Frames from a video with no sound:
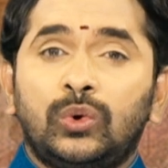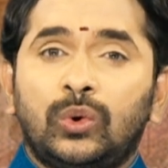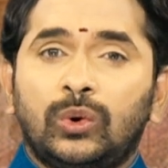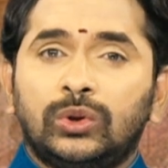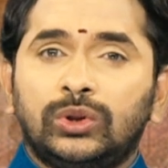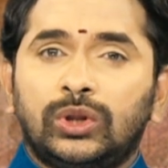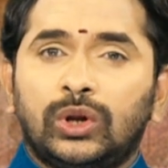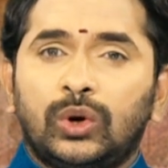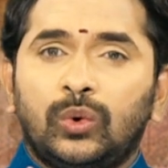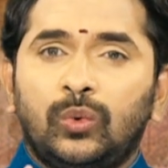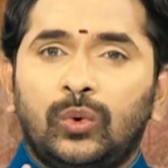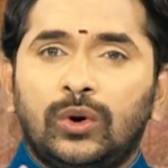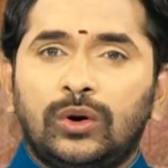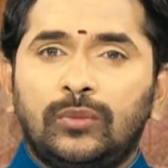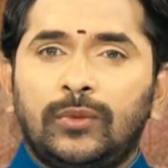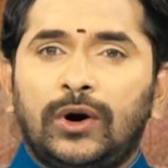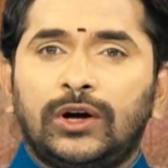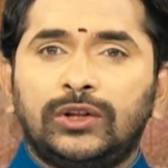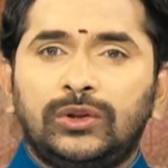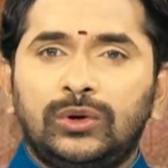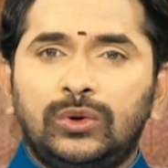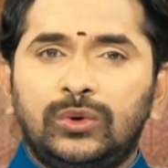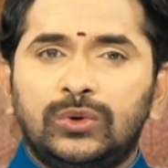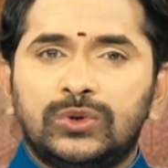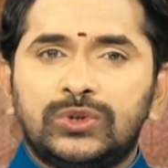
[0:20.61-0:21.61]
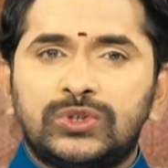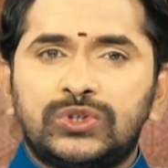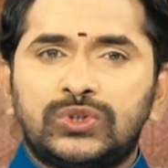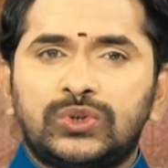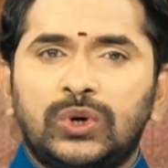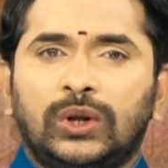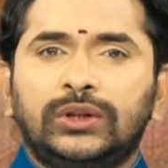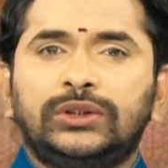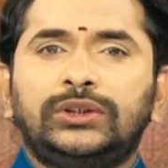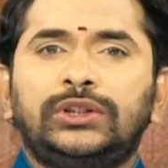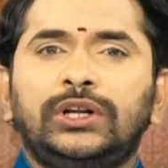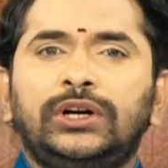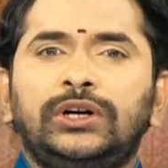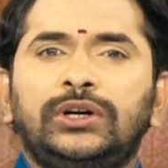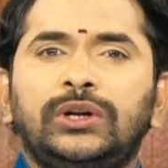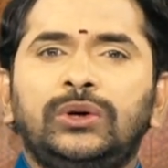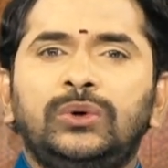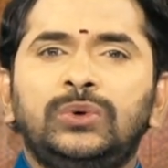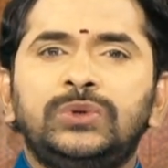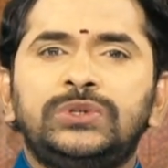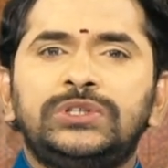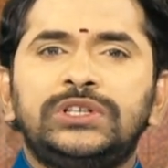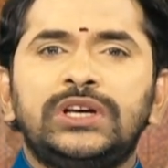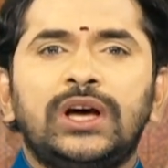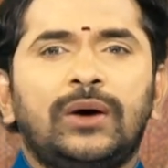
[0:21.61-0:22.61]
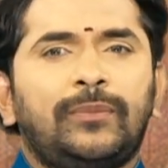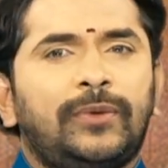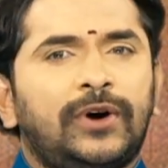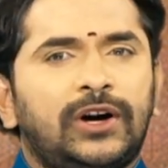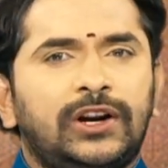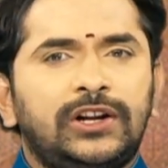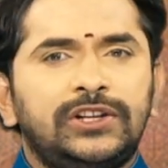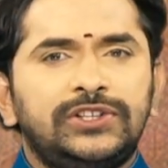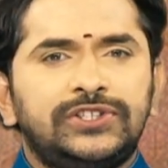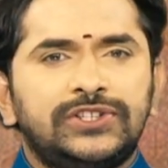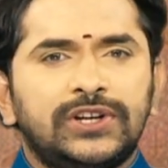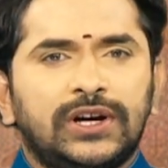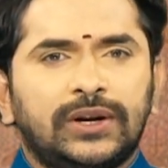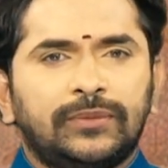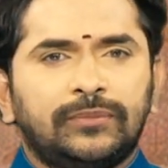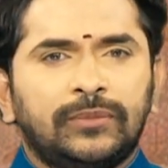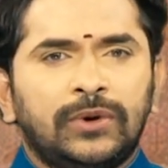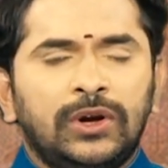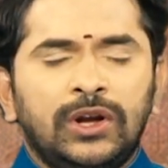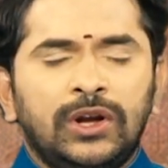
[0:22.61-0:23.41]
కొందరు ఉన్మాదులు సొంతింటి నుంచి అపహరించారు